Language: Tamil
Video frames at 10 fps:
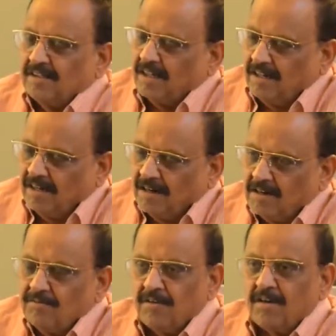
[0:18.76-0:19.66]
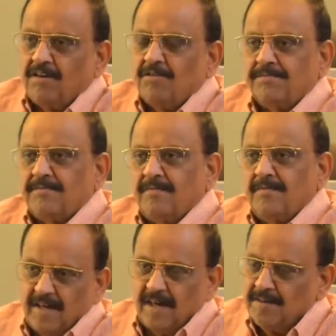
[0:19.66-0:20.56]
நீங்கள் எல்லாரும் வரணும்
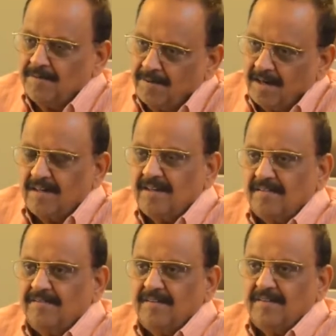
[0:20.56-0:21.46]
அன்பாக